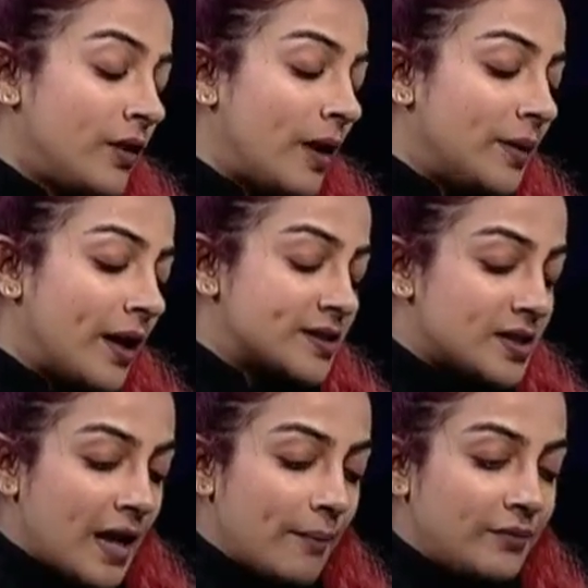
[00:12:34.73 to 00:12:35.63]
ইভেন আমি
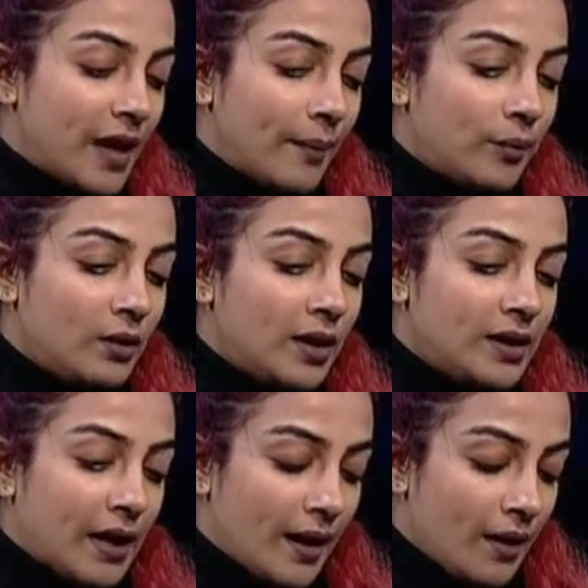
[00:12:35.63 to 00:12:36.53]
একটা নাম না
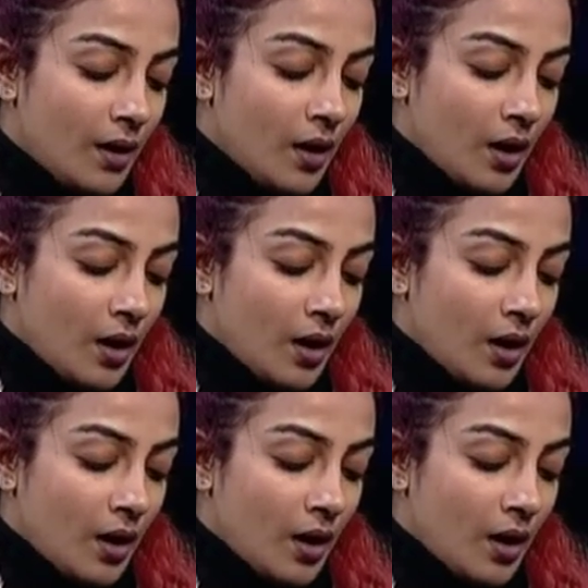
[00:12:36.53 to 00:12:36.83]
বললেই না